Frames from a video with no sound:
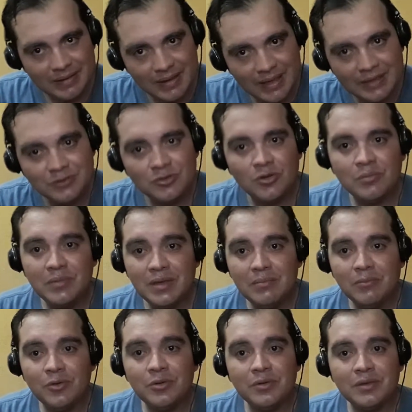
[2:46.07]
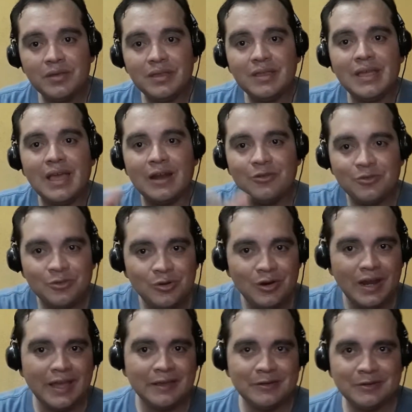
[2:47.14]
estos mismos y algunos
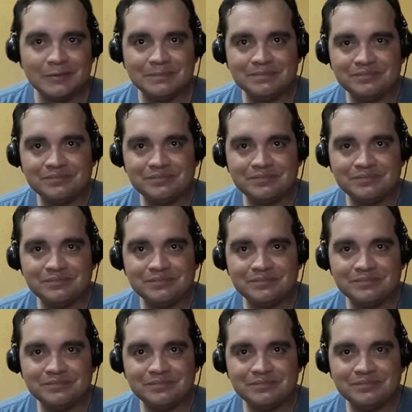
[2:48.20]
laicos.